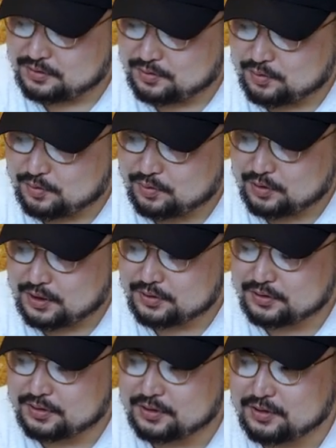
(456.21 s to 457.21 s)
交
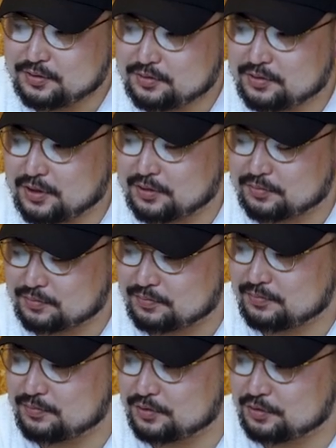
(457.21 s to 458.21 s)
換できるぐらいの
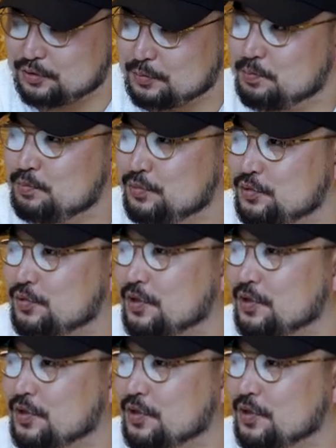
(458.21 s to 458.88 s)
グリップと